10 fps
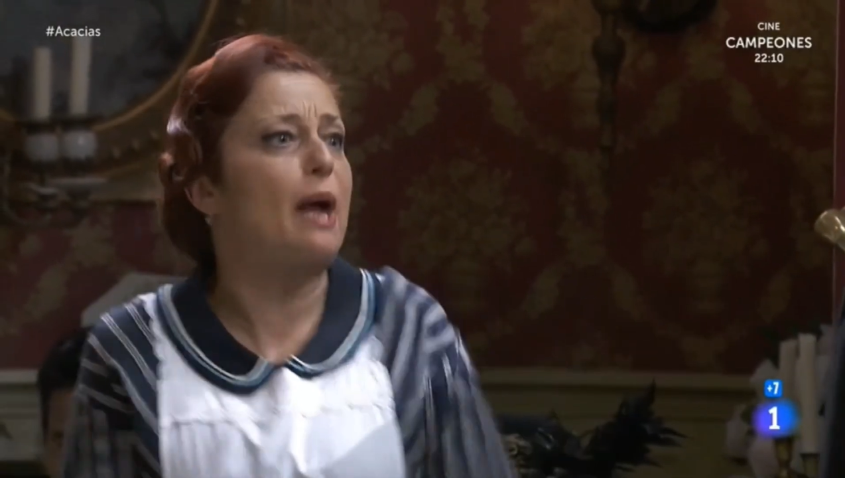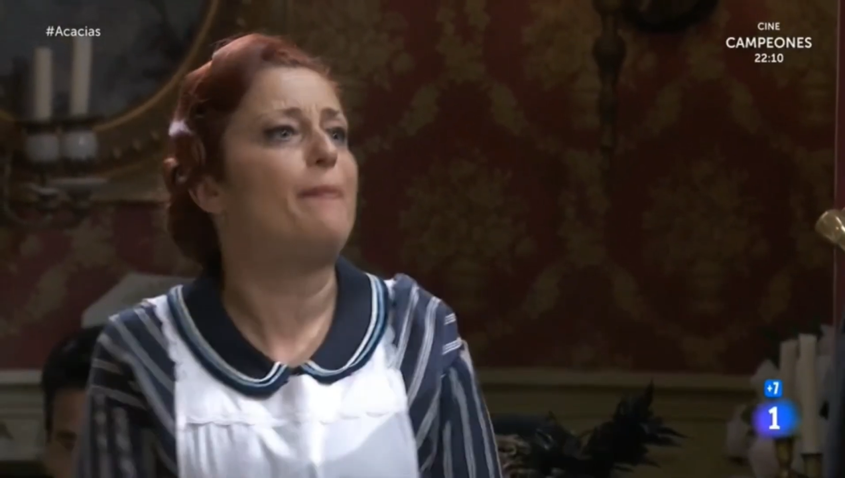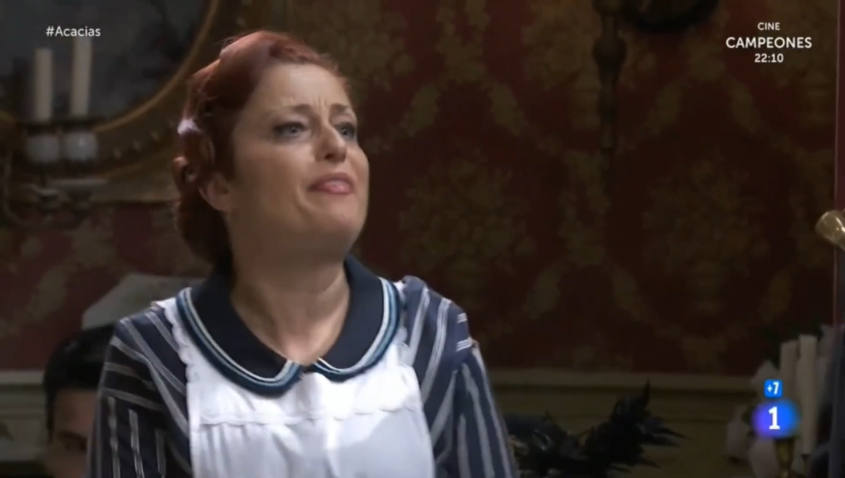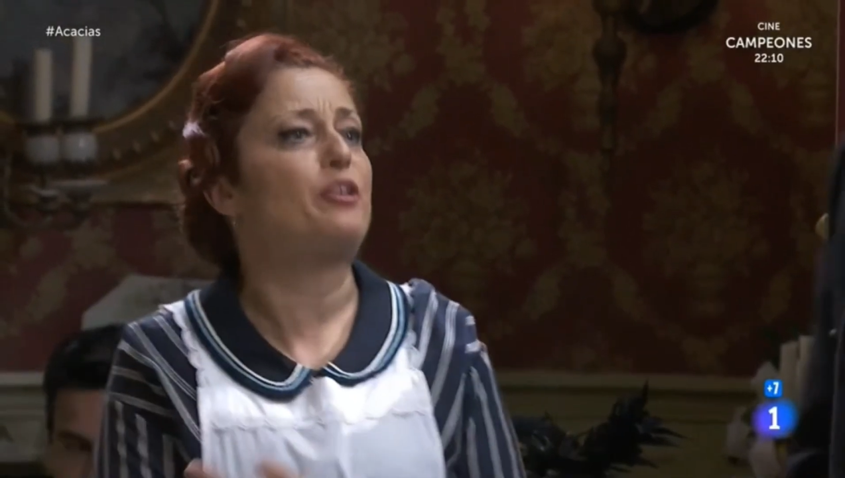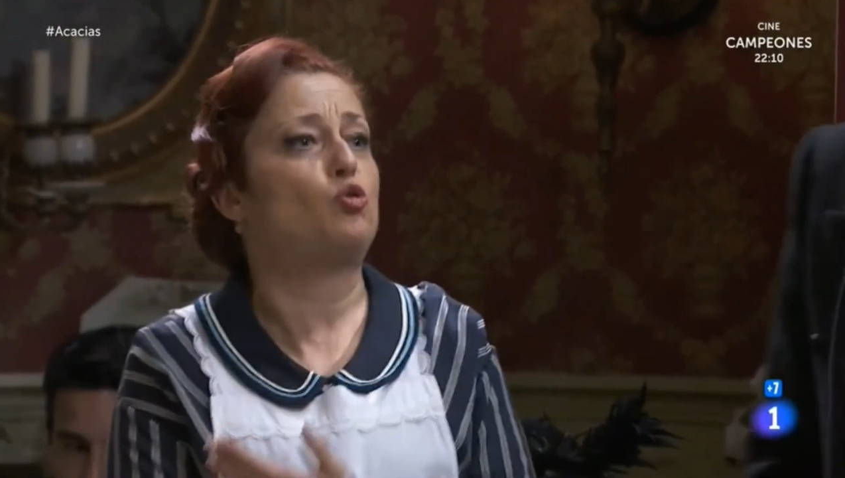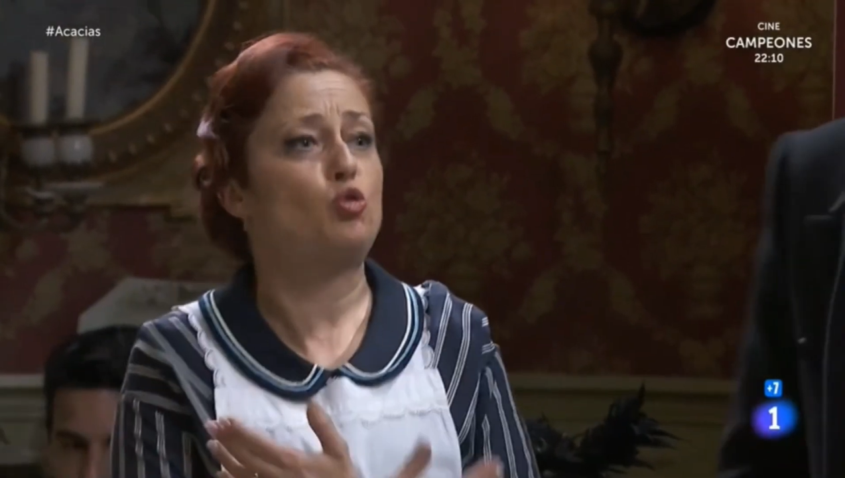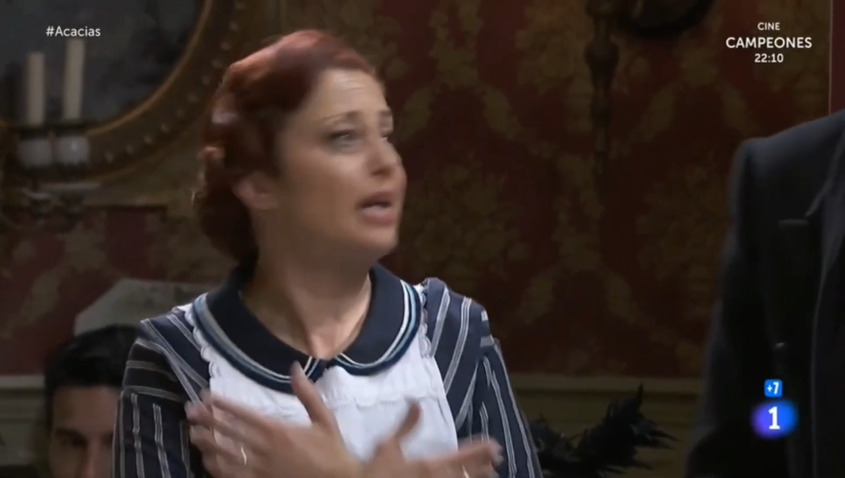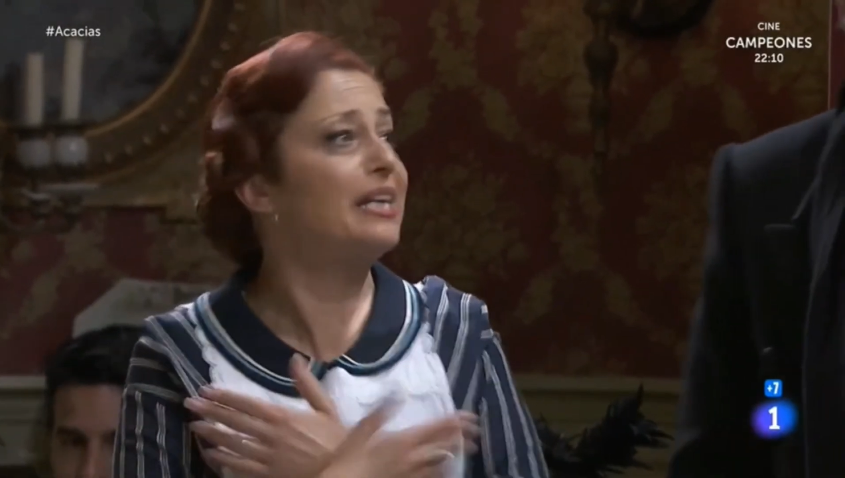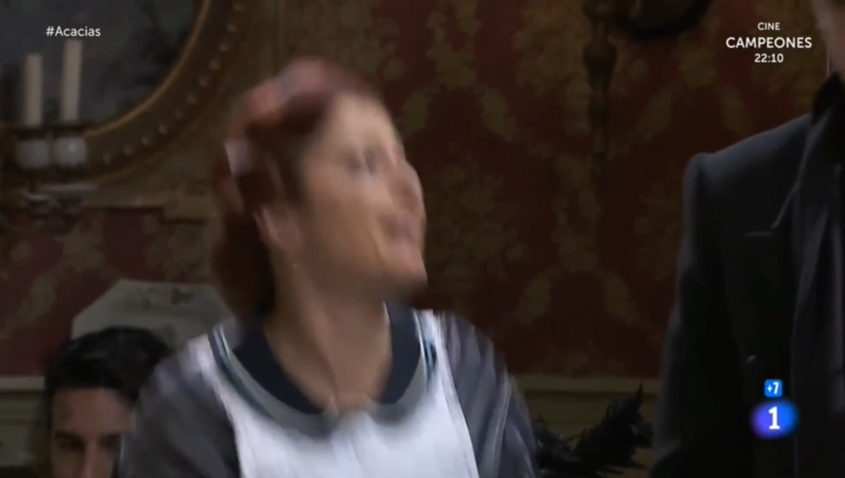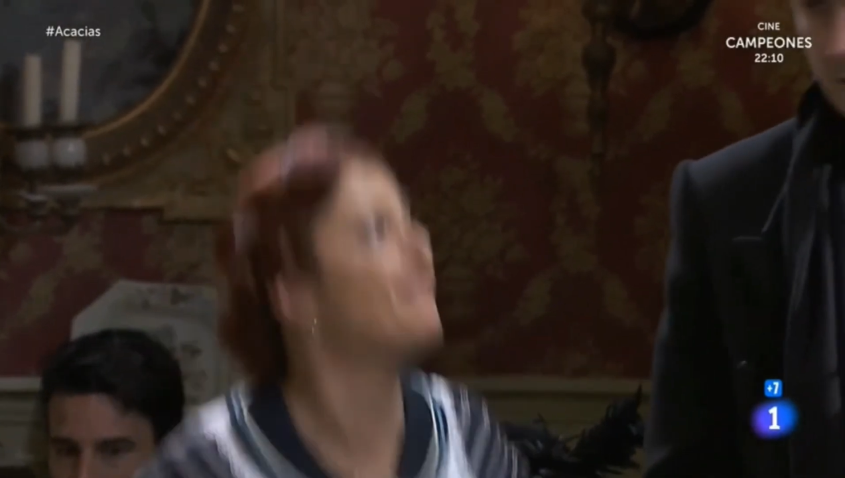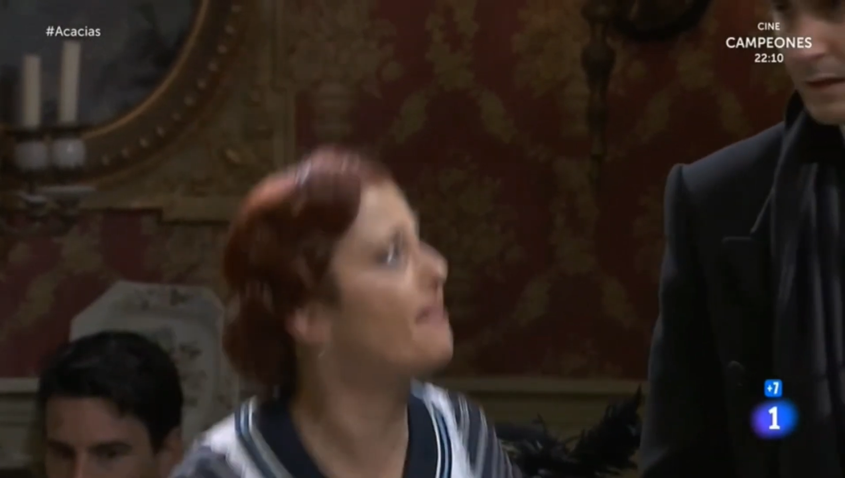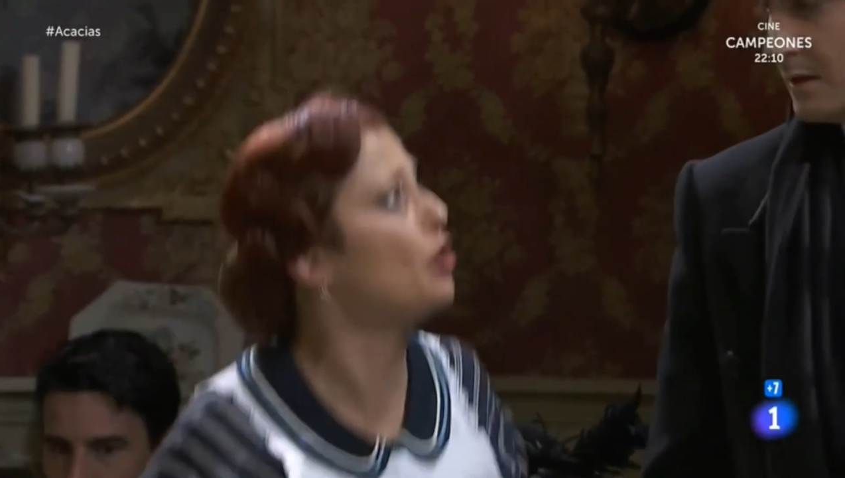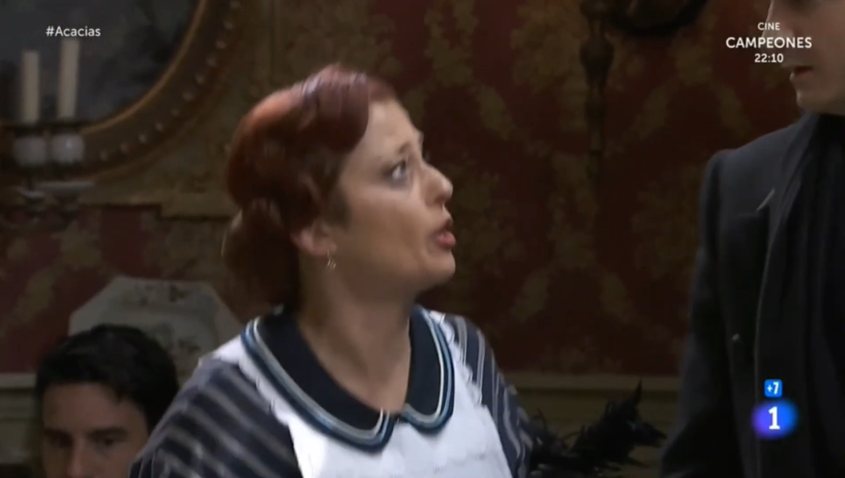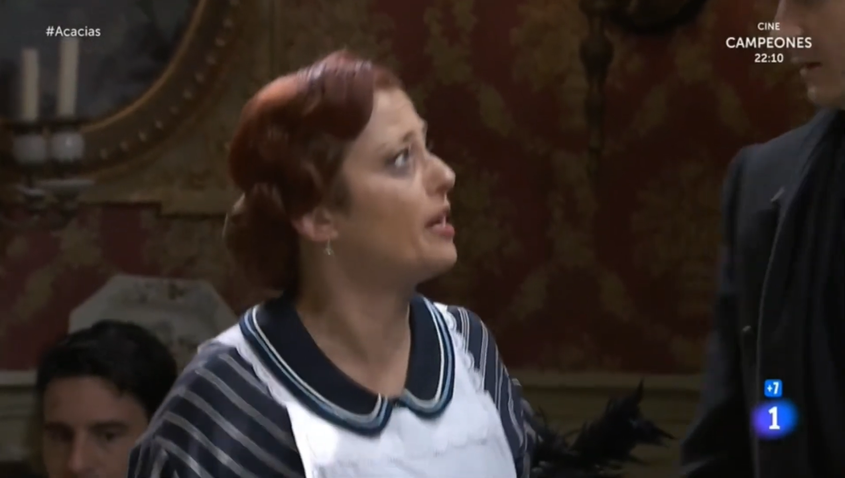capaz de escuchar nada de lo que